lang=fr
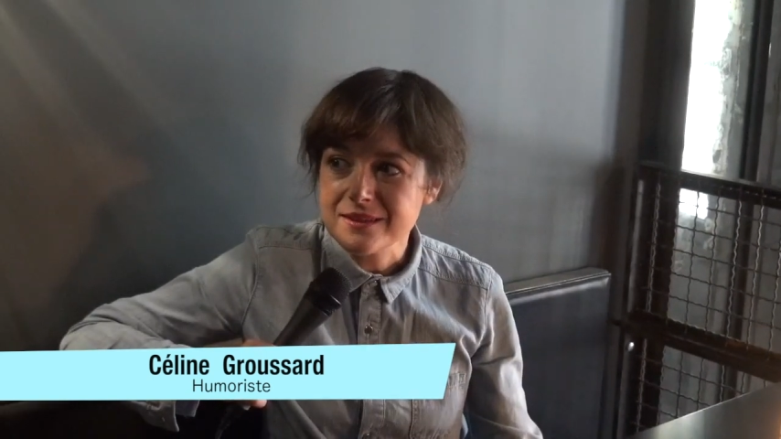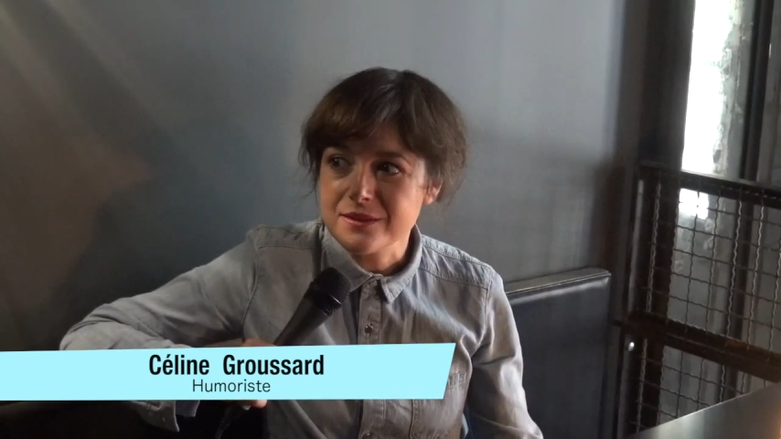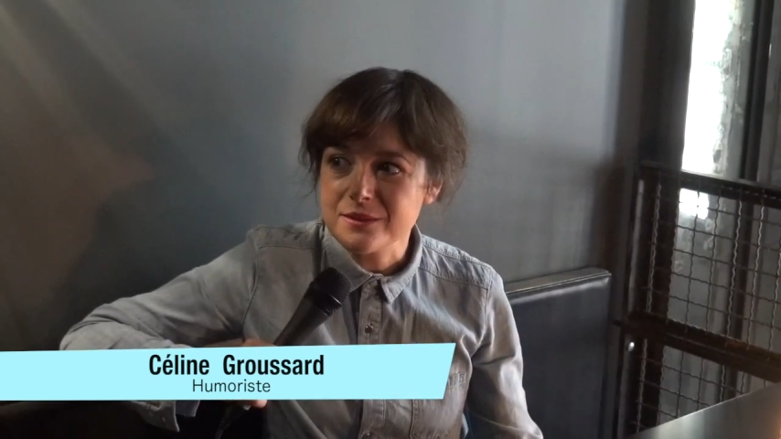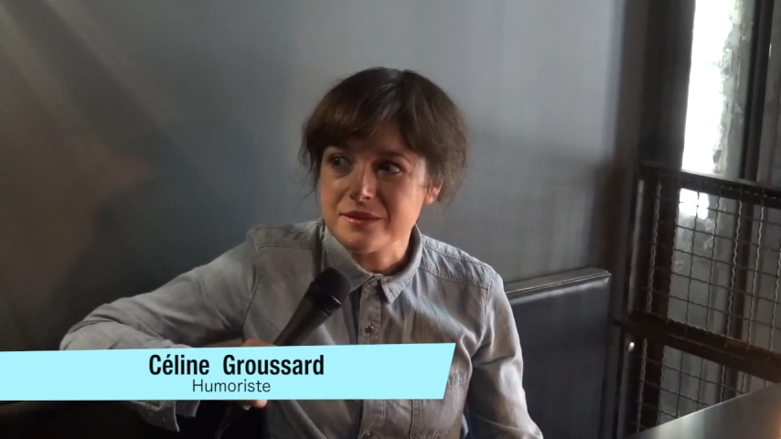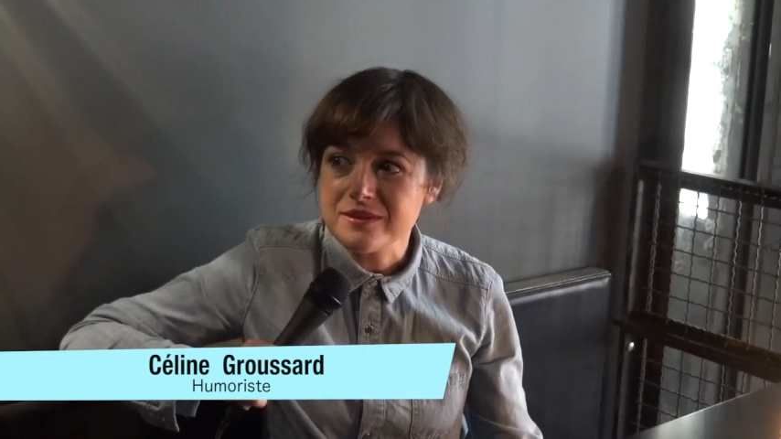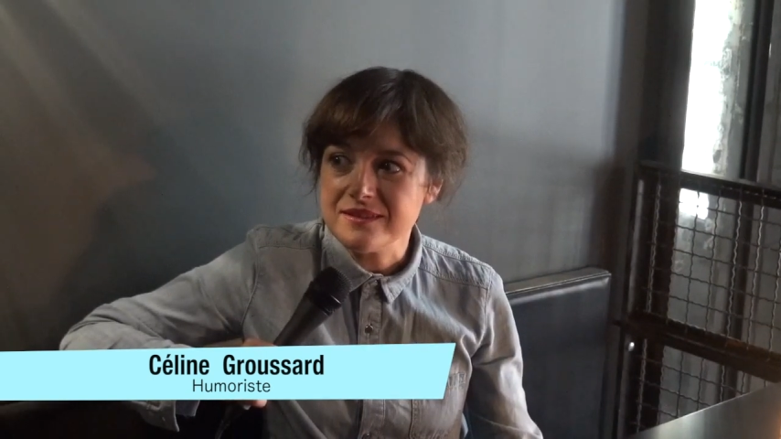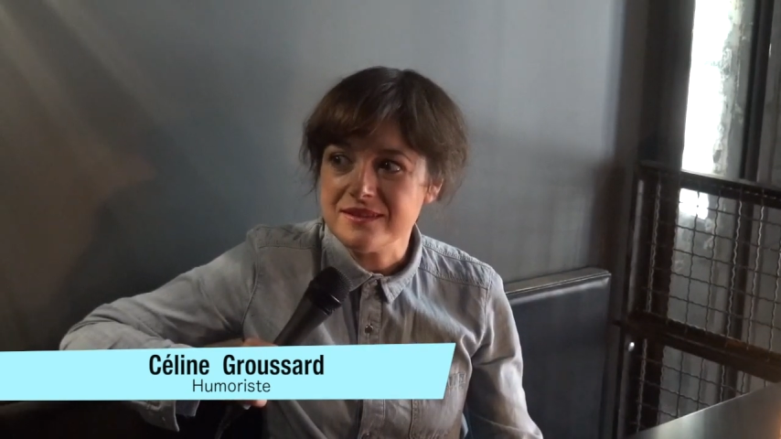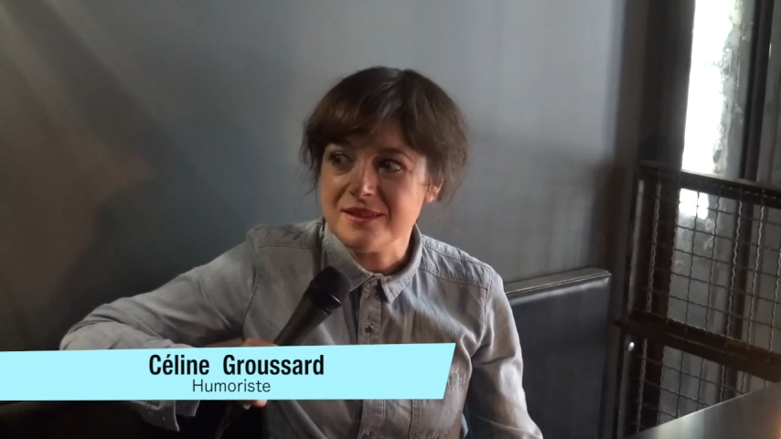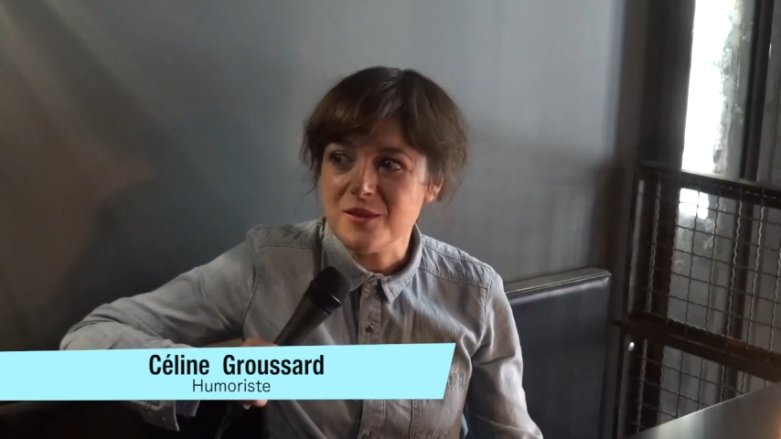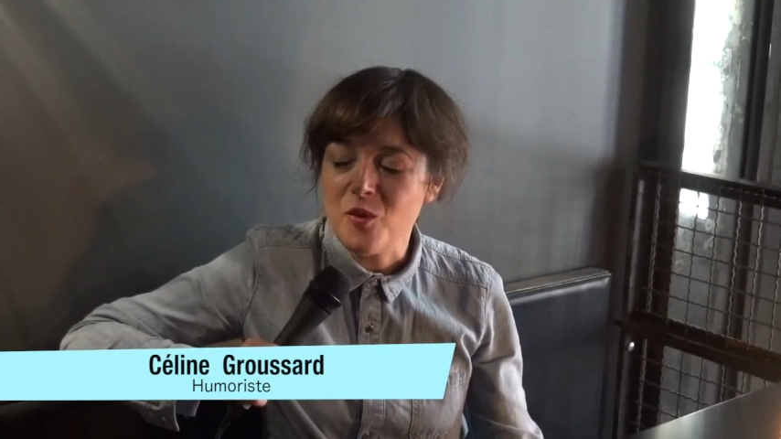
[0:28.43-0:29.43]

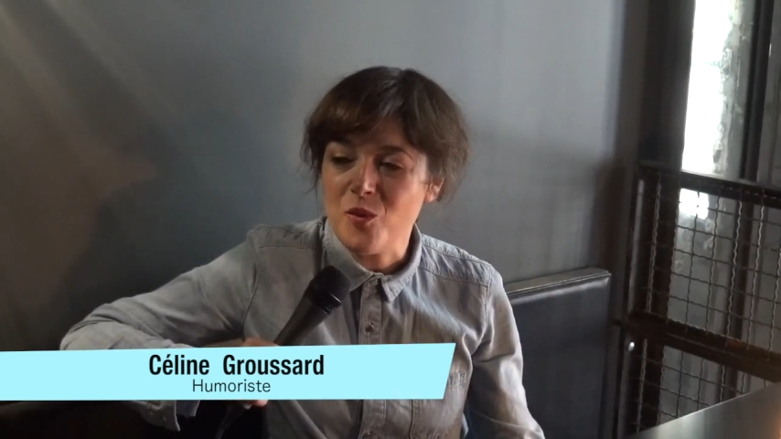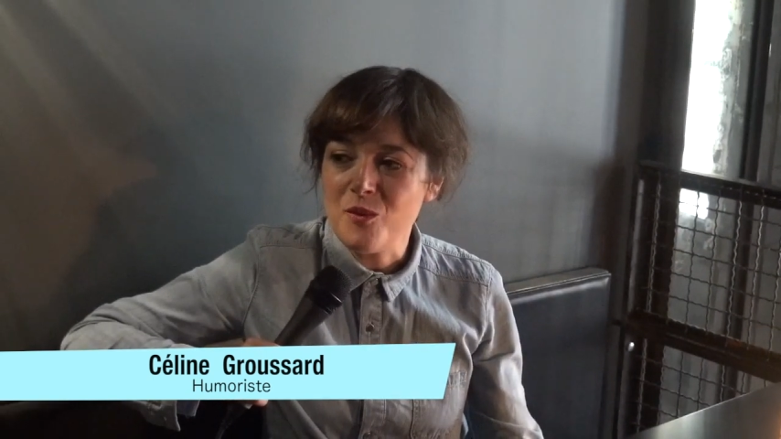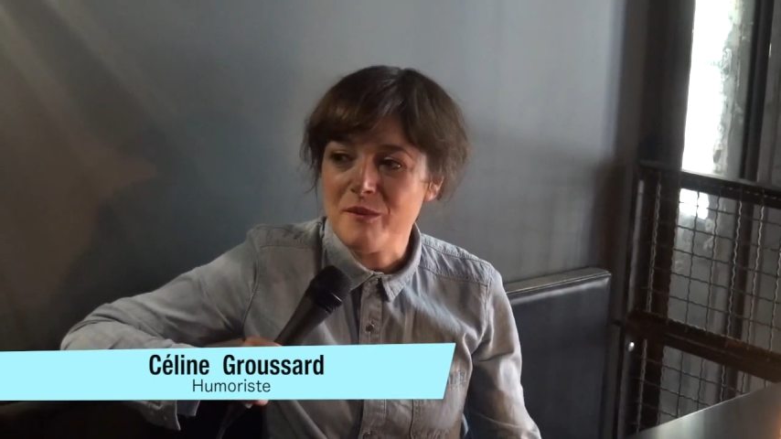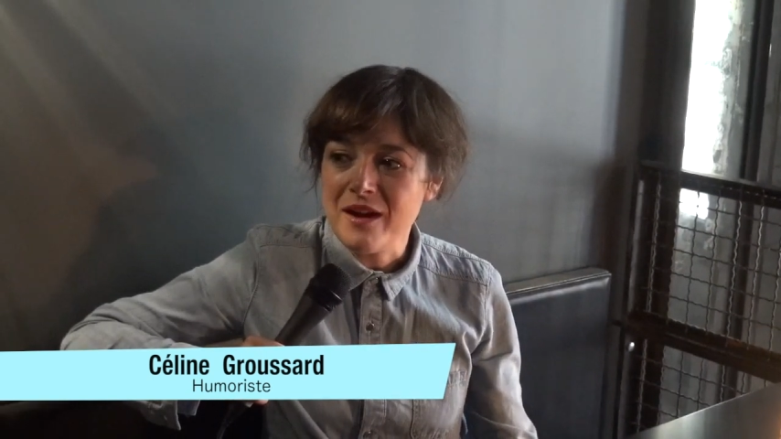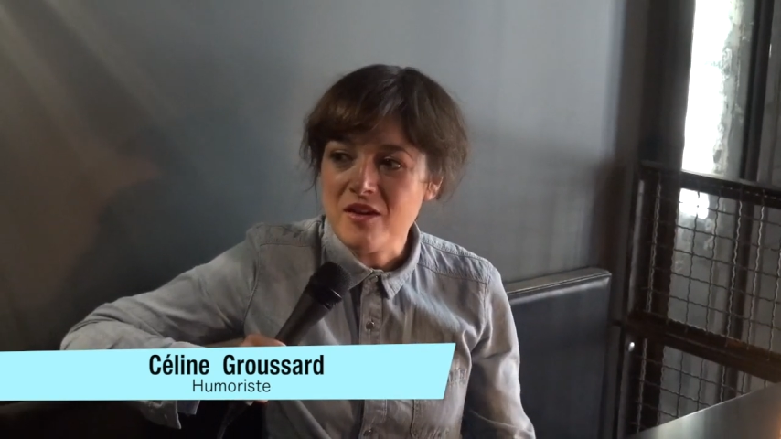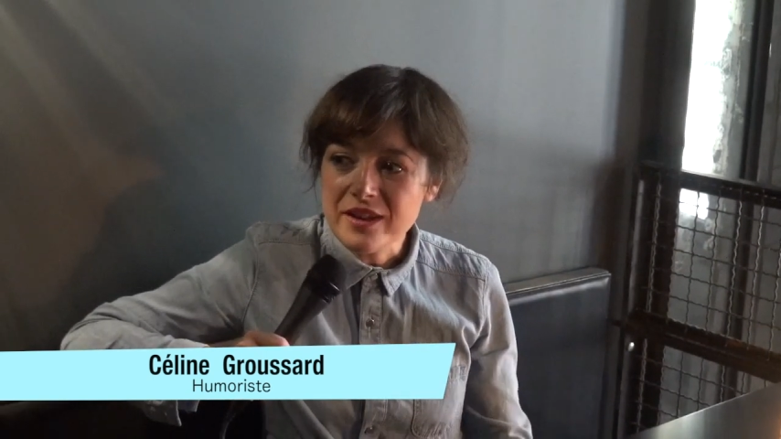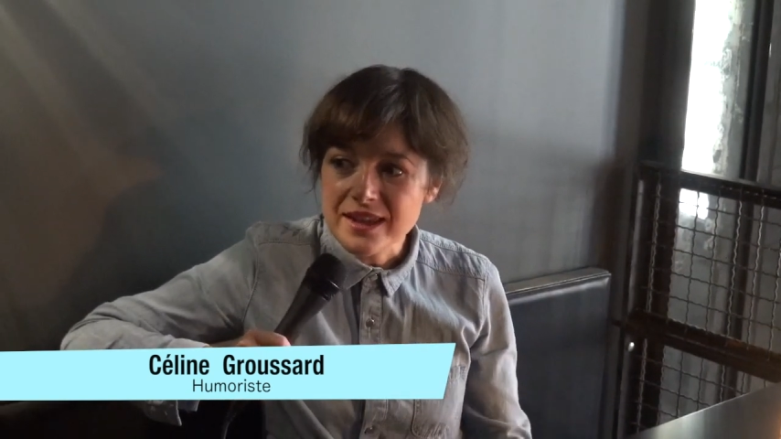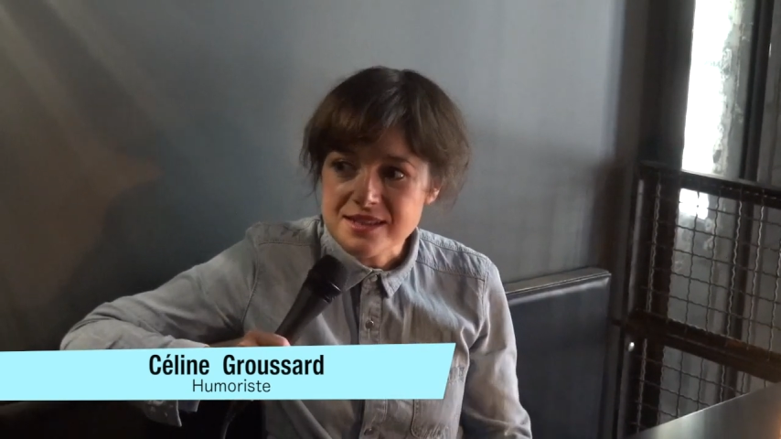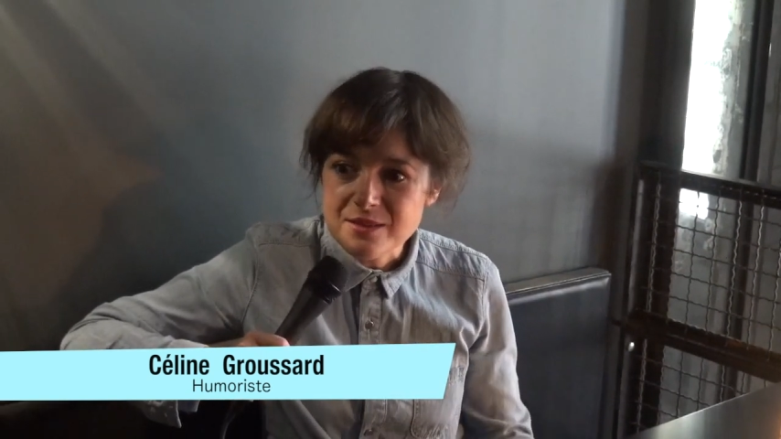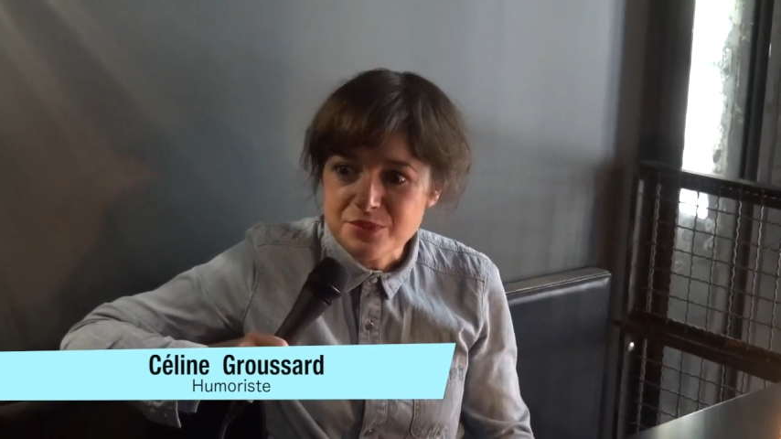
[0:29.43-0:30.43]
que on m'a
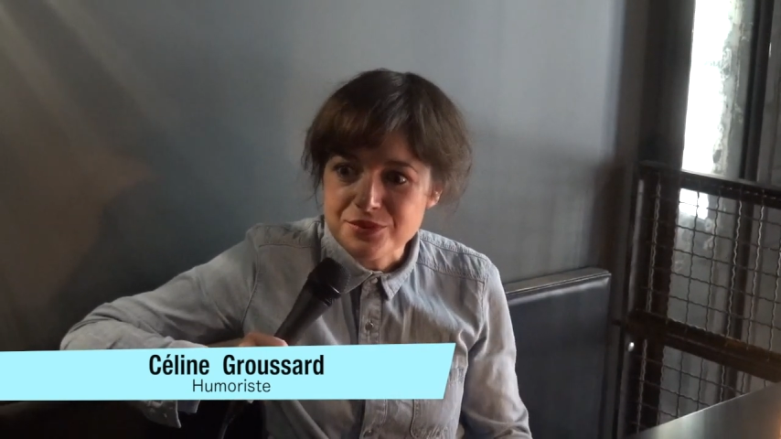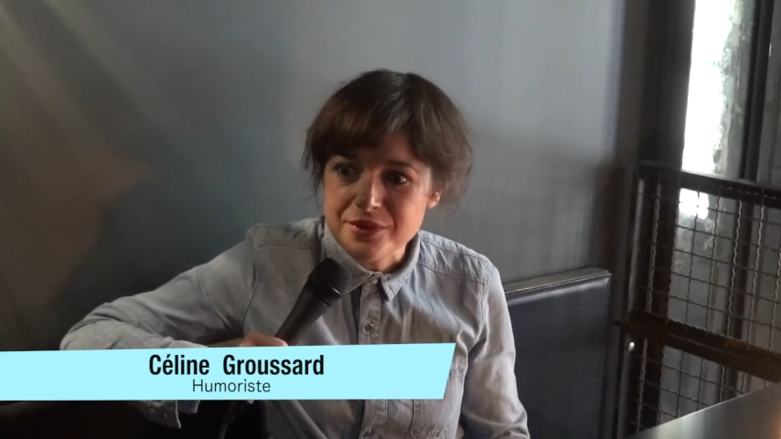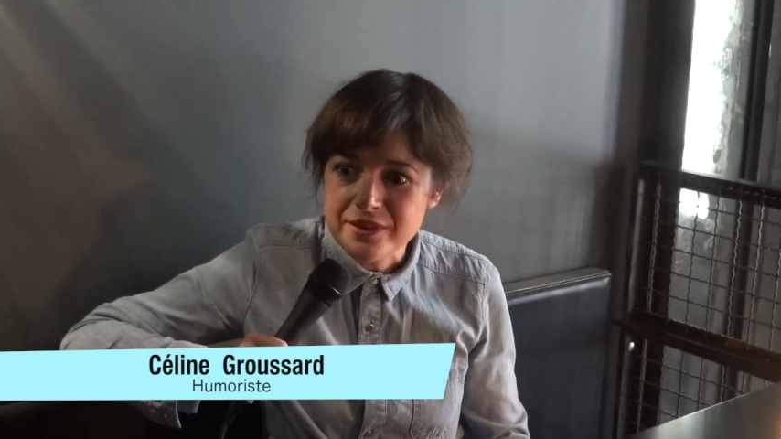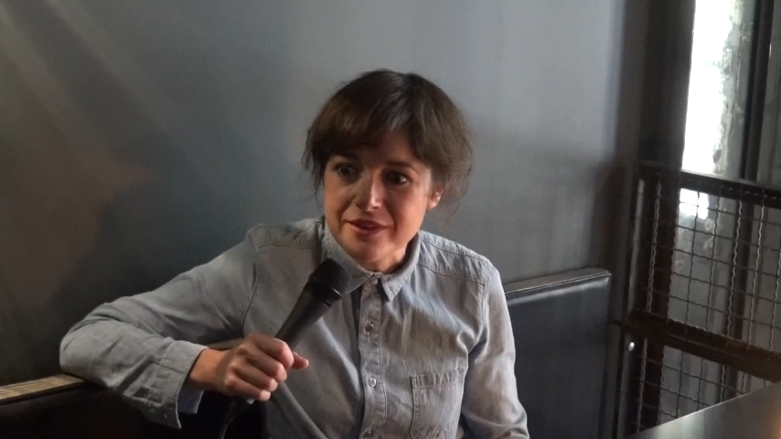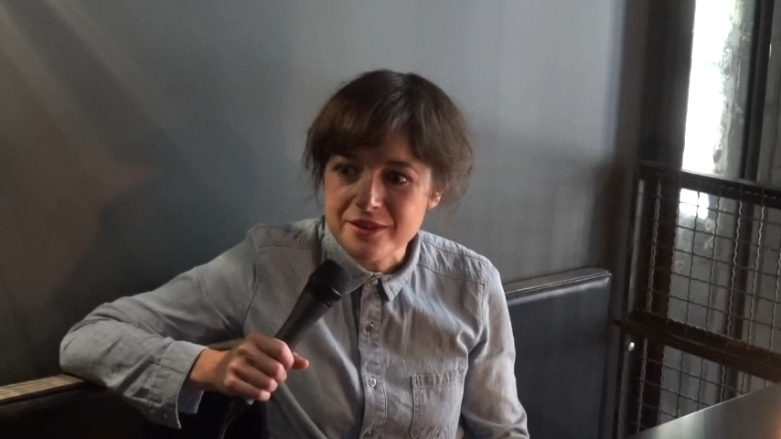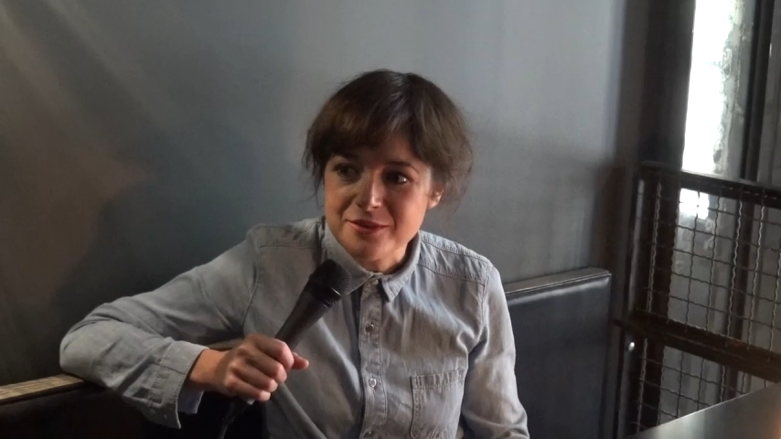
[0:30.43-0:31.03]
engagé pour euh,